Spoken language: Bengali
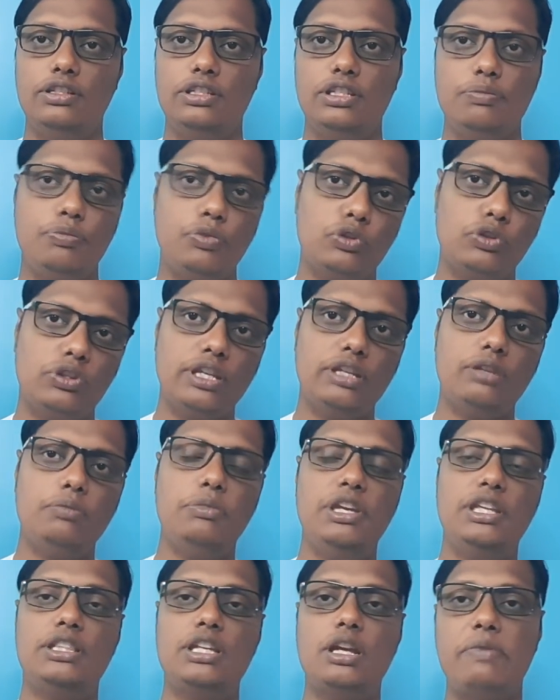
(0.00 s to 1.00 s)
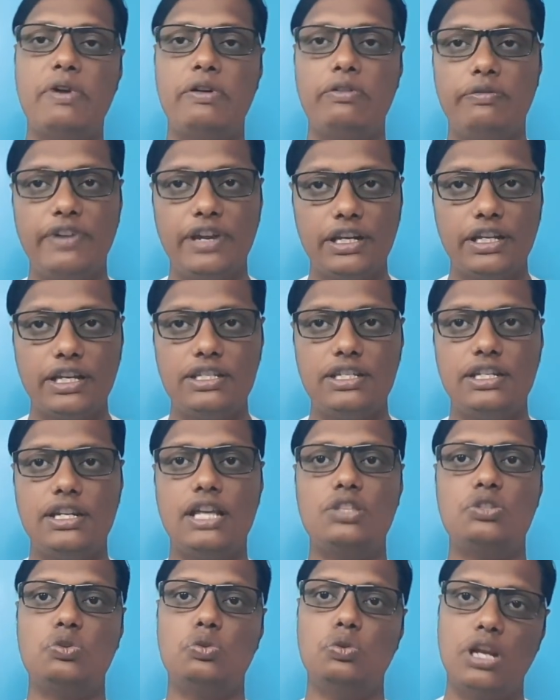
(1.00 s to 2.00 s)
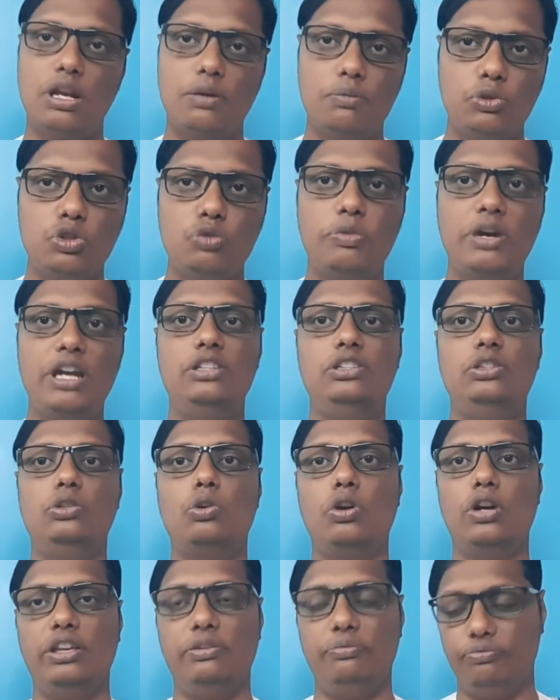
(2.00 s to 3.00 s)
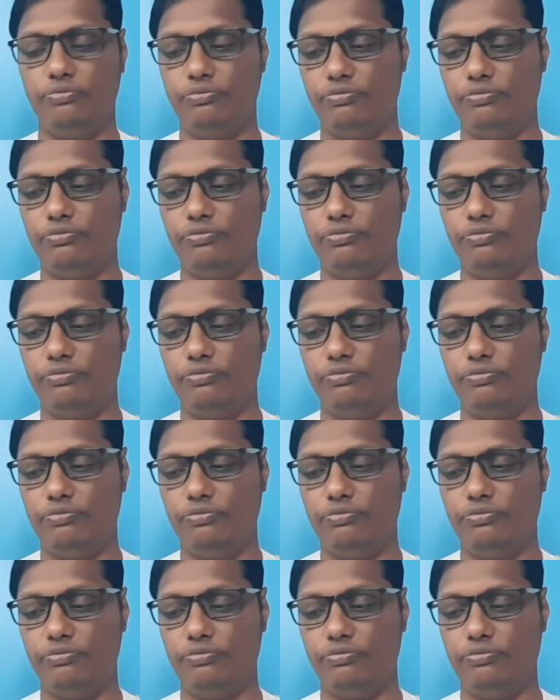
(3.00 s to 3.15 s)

যে প্রত্যেক মেয়ে তার বাবা মায়ের কাছে রাজকন্যার মতো পালিত হয়